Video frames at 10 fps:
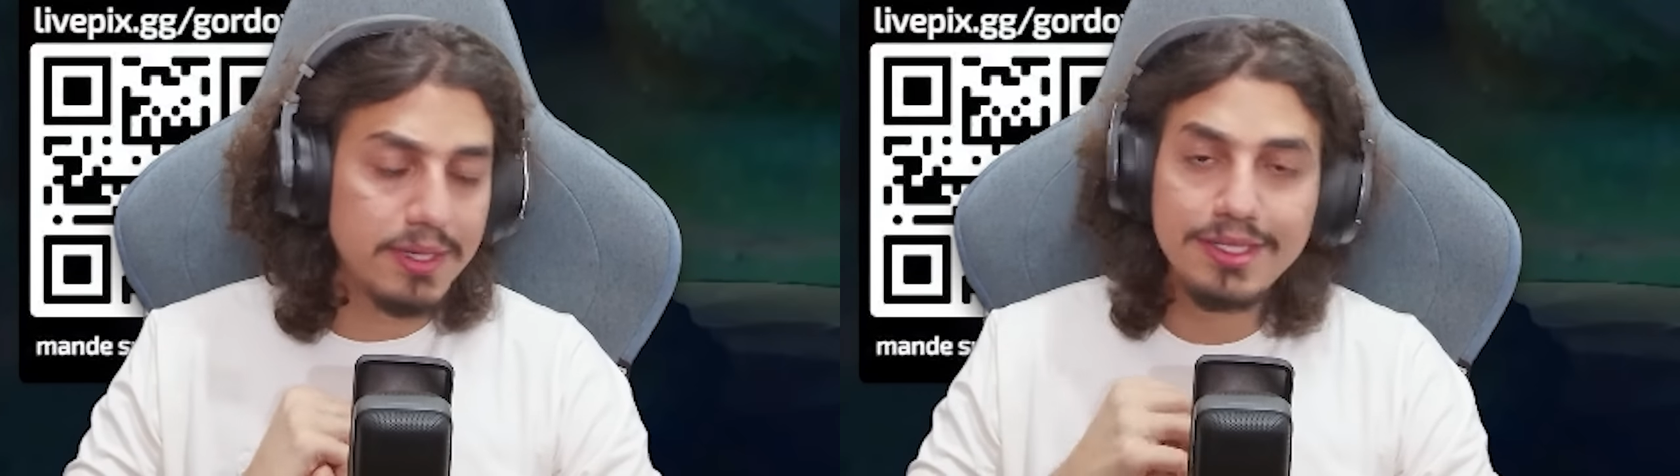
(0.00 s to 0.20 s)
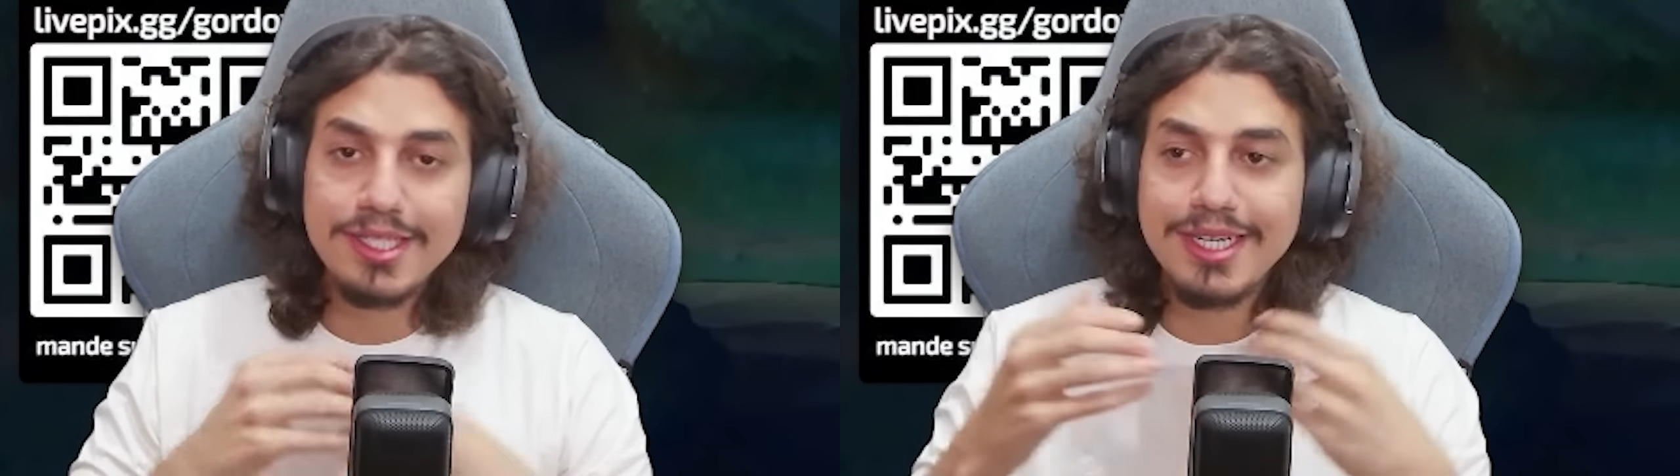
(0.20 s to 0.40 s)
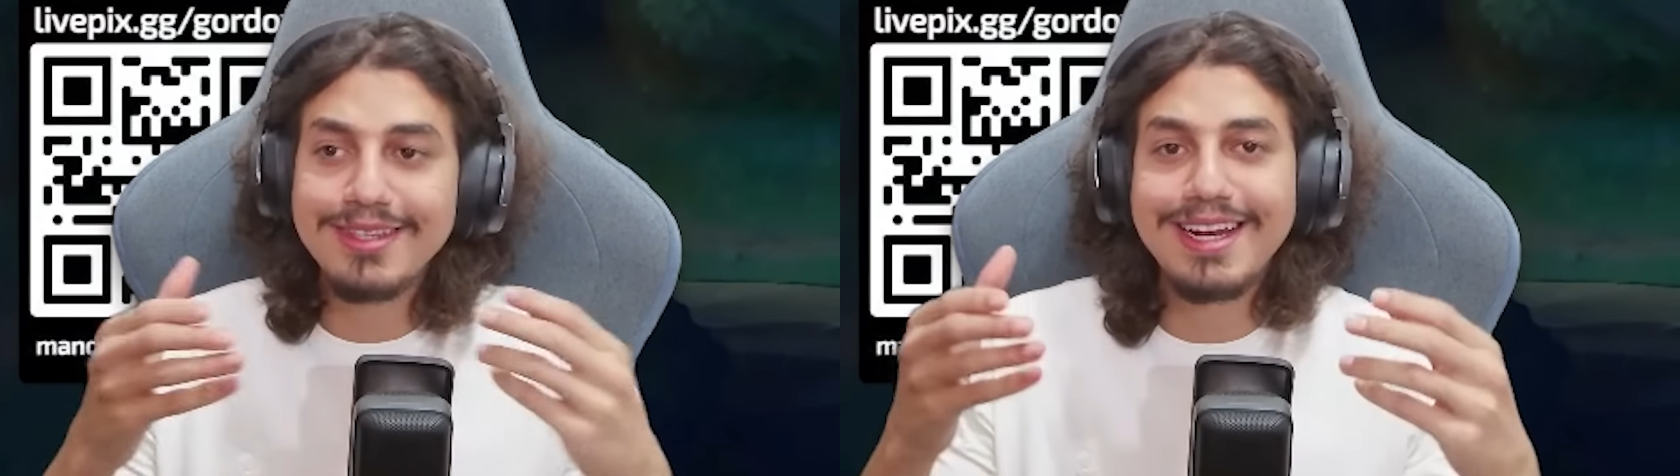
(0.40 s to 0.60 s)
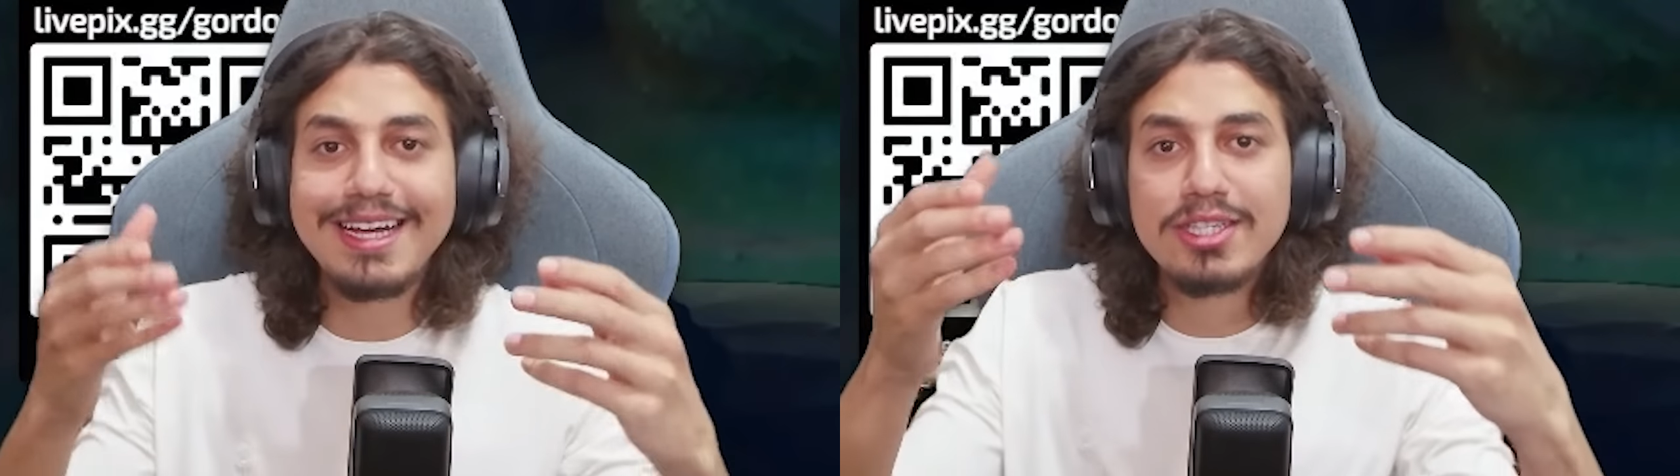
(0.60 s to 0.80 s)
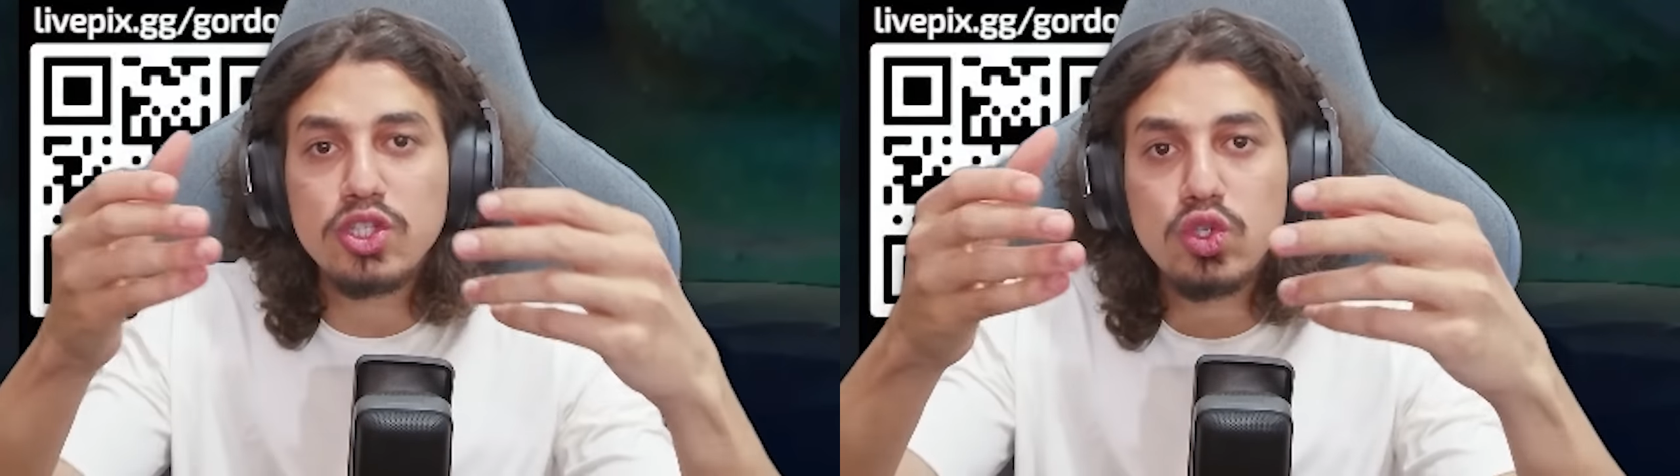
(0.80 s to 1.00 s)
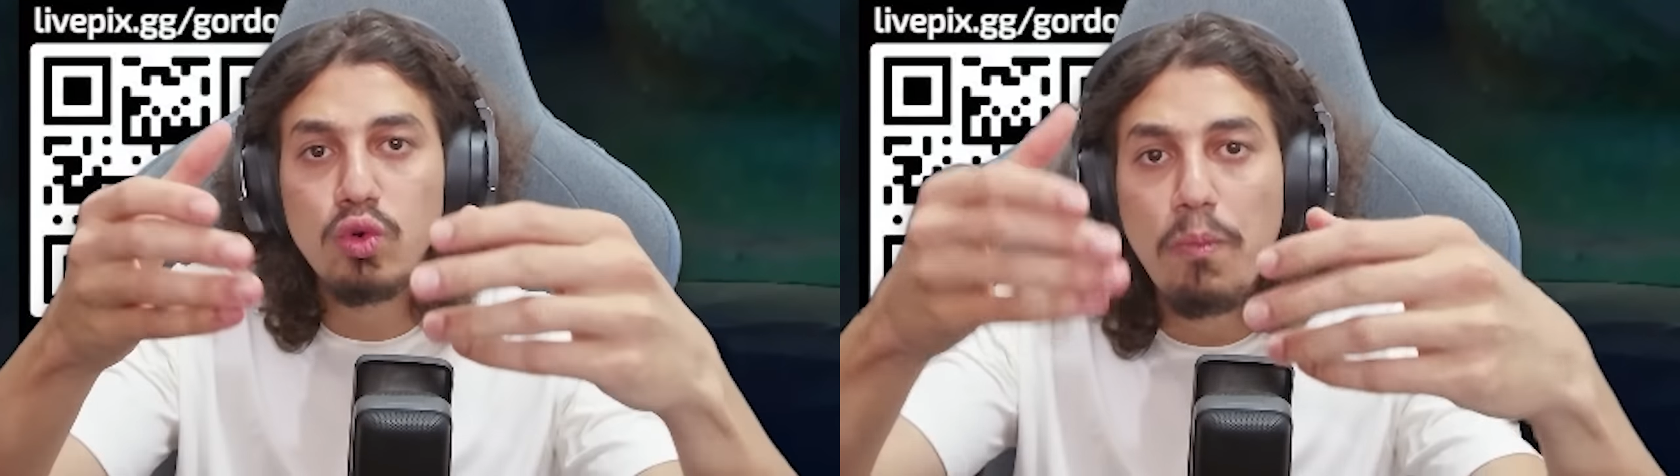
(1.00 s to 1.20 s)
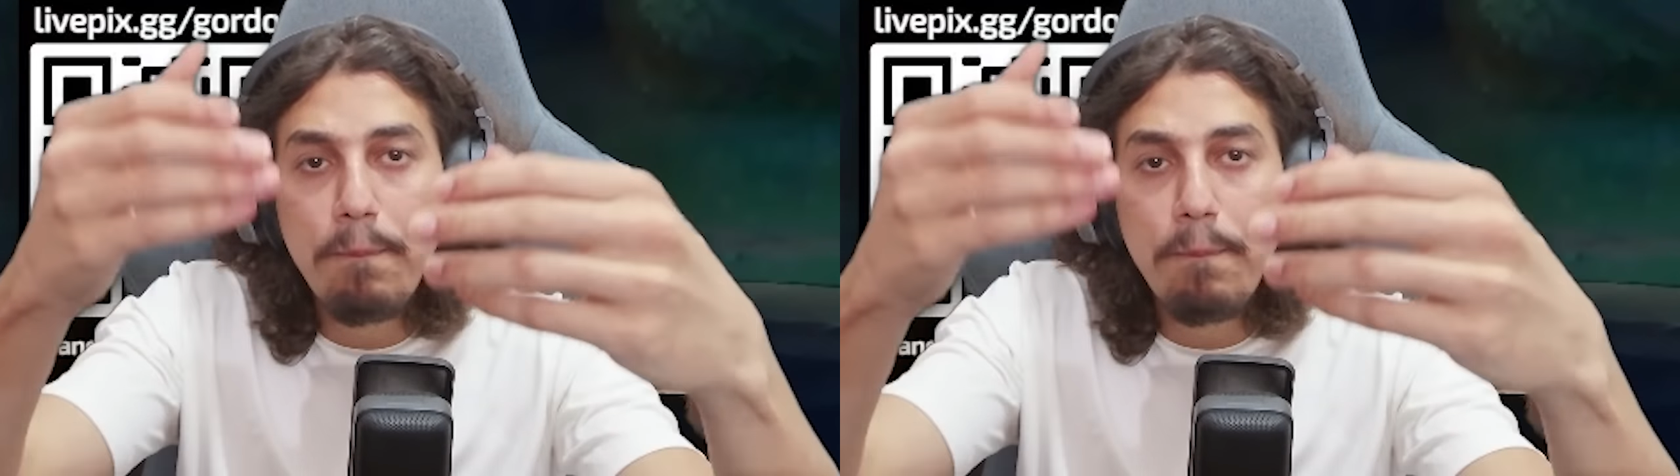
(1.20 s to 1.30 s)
Eles já traçou um